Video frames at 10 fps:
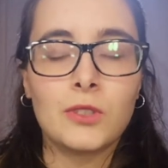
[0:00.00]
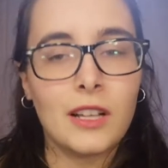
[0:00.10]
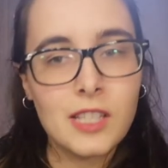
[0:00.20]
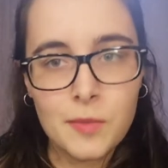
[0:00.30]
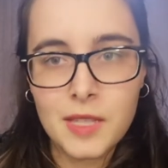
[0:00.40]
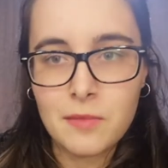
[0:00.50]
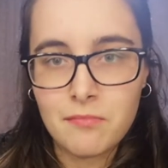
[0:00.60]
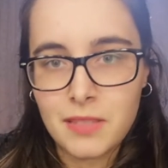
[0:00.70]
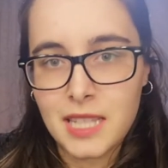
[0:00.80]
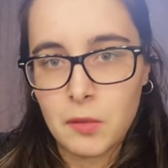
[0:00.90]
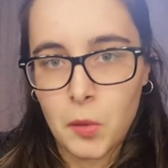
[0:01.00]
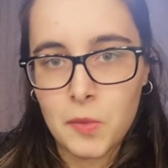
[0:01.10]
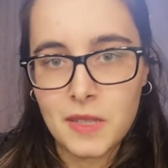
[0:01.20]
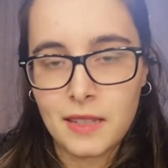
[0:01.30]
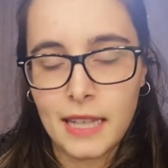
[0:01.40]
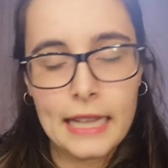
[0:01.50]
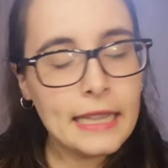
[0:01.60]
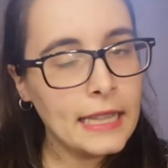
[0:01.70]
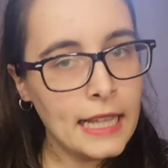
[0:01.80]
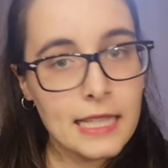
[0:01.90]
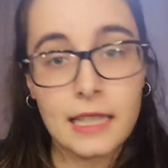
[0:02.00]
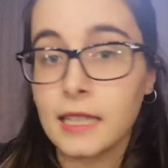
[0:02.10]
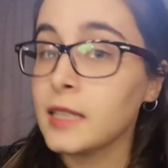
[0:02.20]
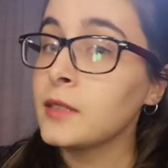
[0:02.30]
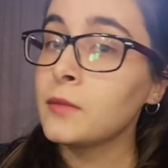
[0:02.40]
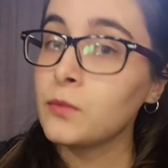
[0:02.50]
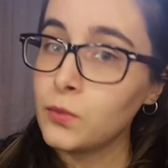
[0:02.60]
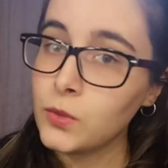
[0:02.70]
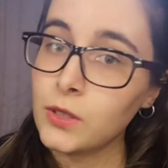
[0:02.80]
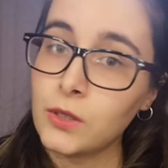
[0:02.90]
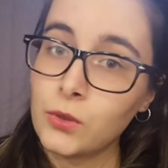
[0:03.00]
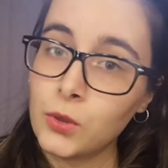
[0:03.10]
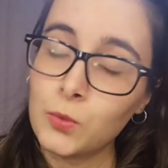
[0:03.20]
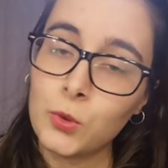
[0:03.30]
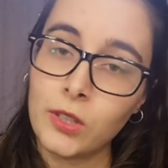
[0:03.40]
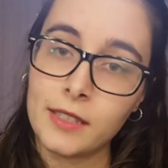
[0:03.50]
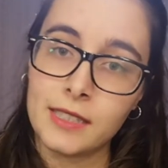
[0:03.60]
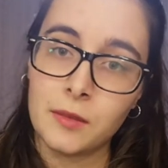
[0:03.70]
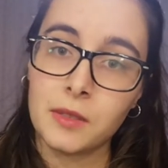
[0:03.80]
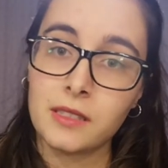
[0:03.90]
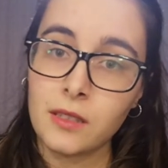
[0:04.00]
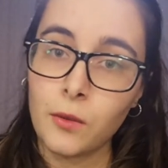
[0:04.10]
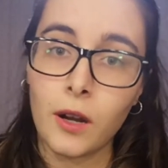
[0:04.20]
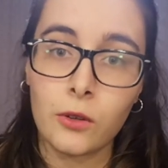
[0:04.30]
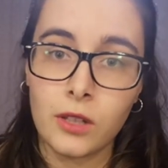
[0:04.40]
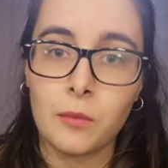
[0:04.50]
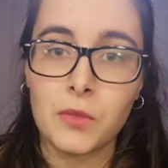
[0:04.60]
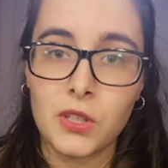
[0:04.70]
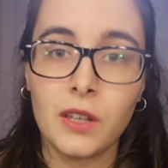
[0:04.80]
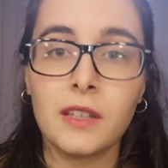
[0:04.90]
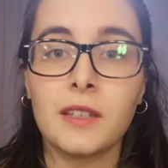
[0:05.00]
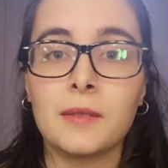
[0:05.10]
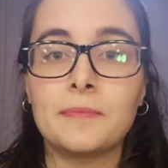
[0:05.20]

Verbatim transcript: Bu sadece bizim sinemamızda değil, ne yazık ki e, tüm dünya sinemasında var olan bir şey.